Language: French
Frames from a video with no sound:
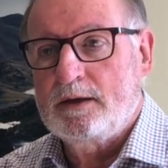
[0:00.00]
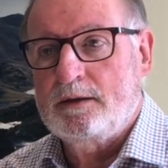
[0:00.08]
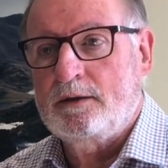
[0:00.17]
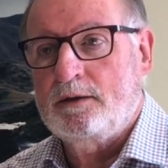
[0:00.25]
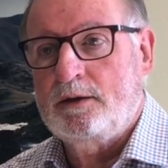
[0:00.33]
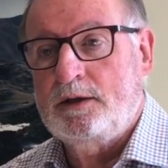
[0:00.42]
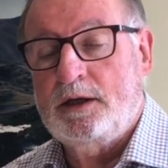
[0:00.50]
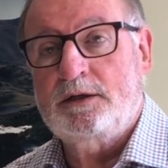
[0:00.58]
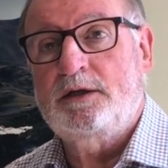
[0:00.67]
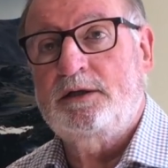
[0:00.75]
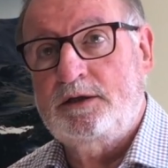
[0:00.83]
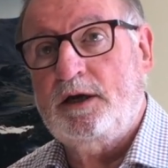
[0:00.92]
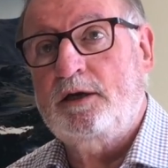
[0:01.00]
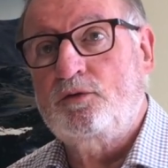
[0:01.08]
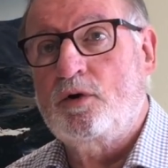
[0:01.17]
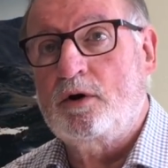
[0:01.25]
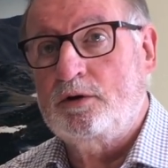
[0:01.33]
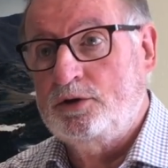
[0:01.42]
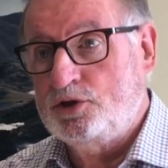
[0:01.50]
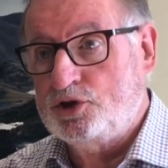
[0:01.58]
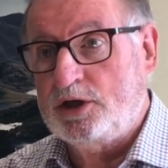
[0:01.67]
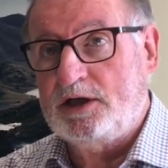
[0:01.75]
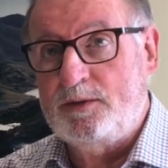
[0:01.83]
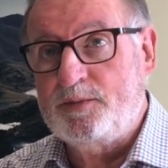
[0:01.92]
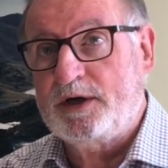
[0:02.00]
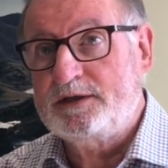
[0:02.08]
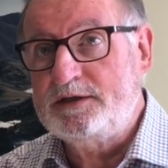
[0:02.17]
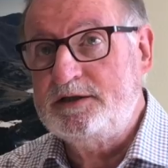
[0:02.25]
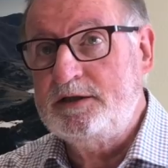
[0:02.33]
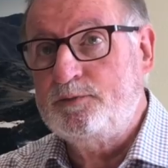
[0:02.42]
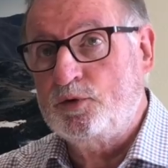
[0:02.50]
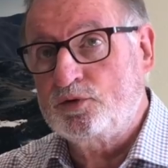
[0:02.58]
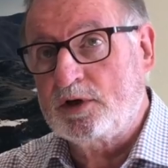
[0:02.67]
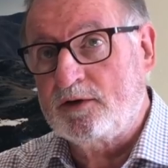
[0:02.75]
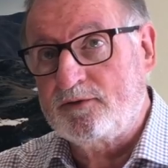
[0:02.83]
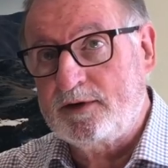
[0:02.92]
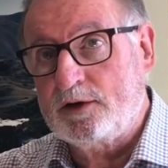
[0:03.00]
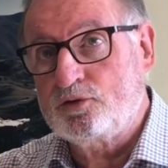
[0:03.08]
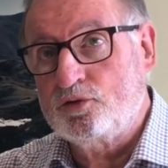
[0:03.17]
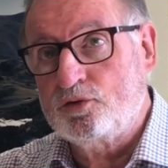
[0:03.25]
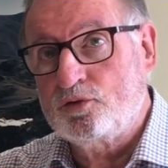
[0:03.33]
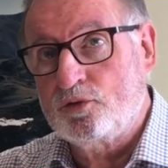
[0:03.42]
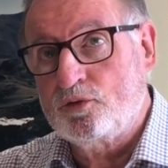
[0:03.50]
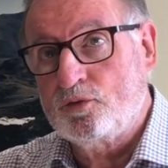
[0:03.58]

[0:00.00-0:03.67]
il y a des territoires déjà qui participent au travers de